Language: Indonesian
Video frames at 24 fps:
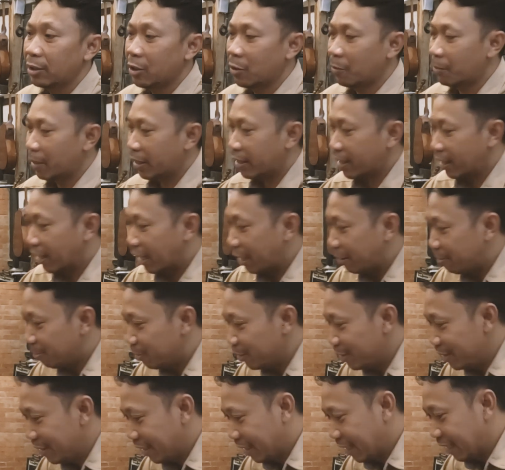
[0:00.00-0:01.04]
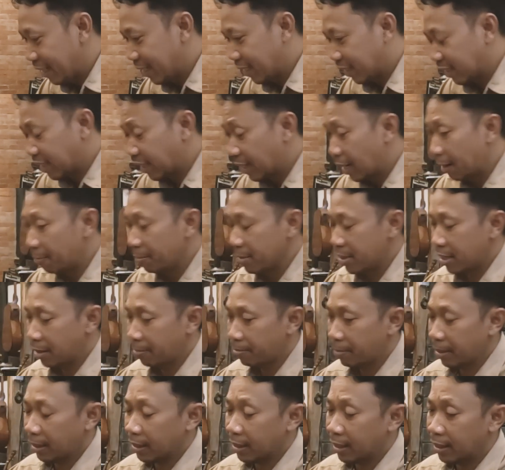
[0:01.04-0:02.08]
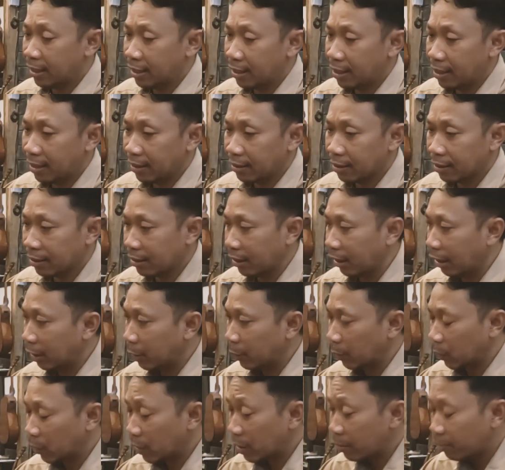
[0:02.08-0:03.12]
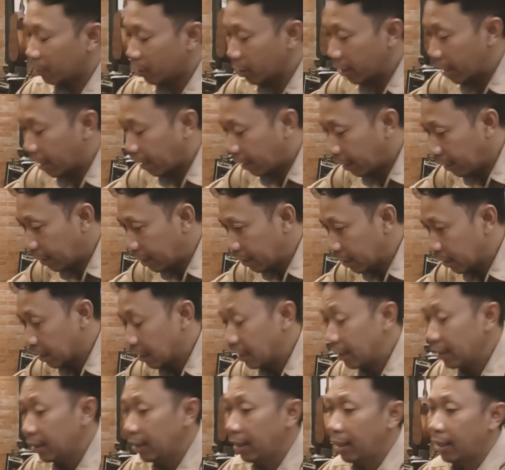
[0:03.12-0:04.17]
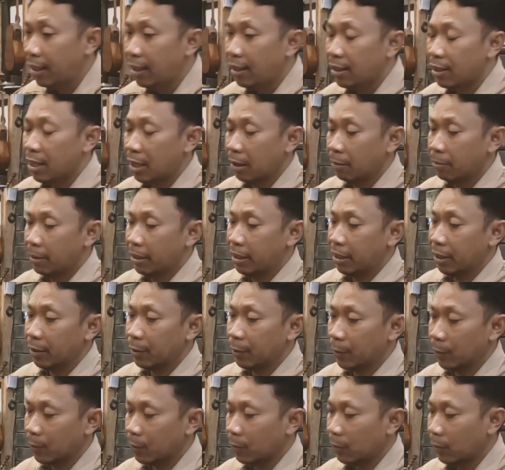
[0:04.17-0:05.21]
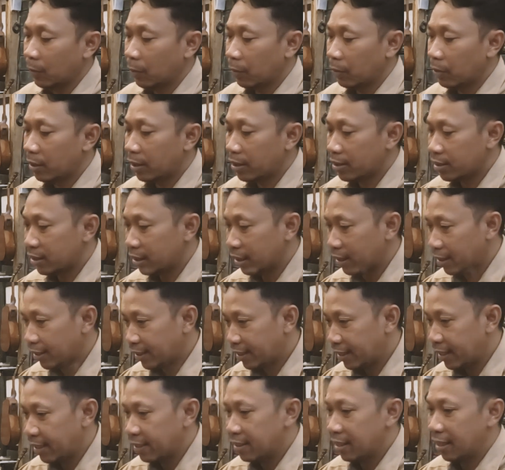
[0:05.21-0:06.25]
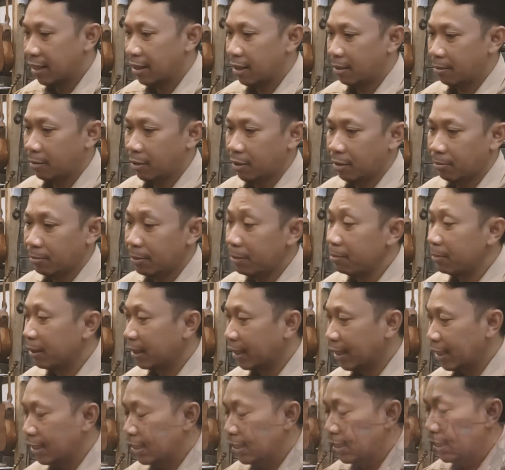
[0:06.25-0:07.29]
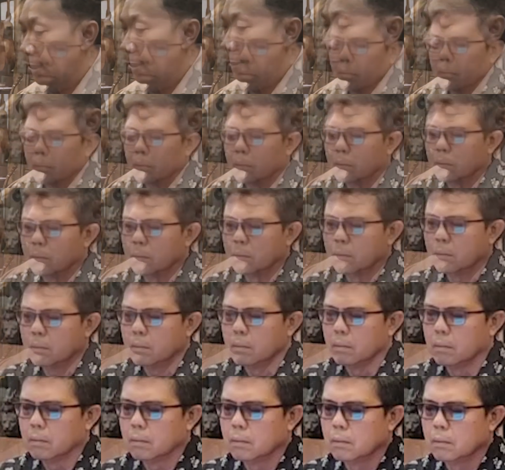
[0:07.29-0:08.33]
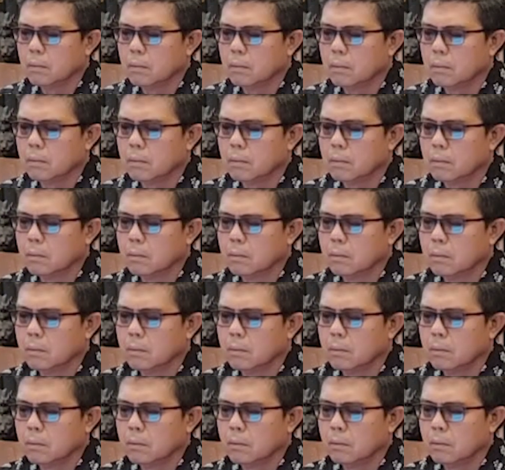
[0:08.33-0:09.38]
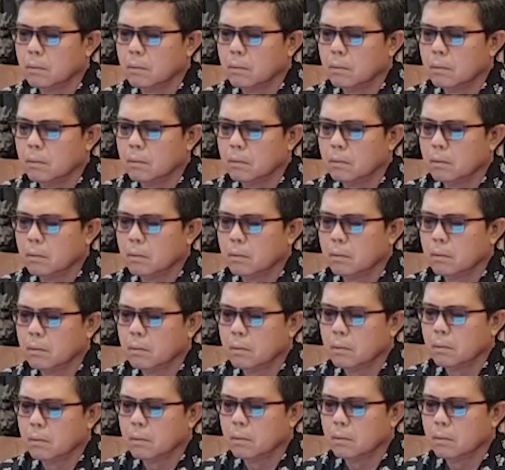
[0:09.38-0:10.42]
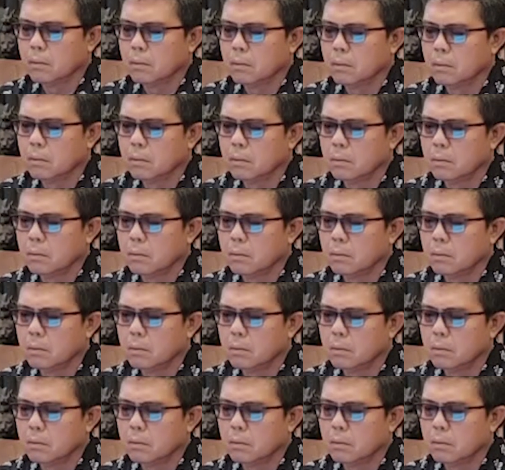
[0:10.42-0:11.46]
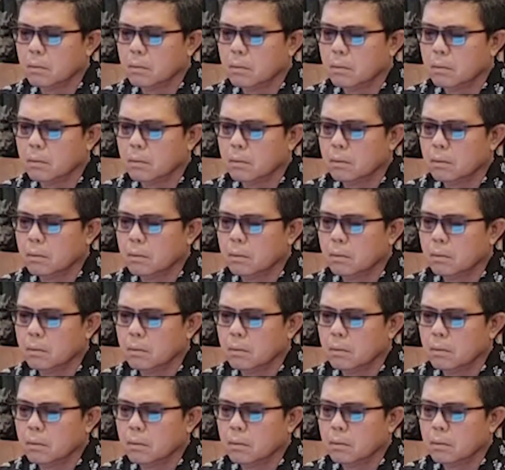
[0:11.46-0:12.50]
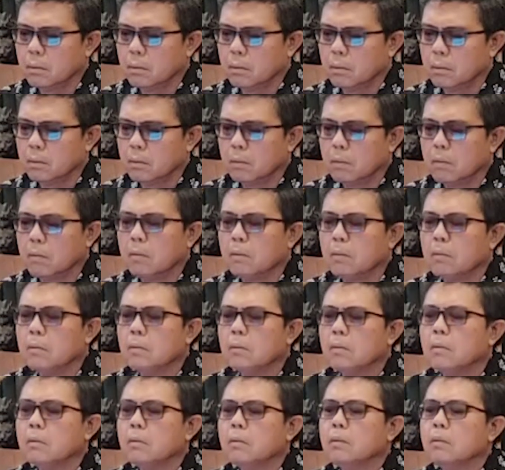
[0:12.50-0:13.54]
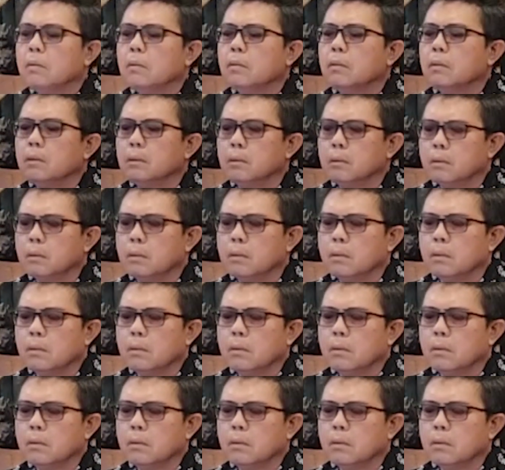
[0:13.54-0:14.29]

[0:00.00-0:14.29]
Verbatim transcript: taubat dan ampun jika nanti dalam menyampaikan ada kekeliruan, mohon arahannya dan kepada guru-guru tercinta saya mohon bimbingannya. Kang iya, Mas, ini nanti terkait dengan ketika yang bunda diderekakan Kang Mas, Mangko Jeru dan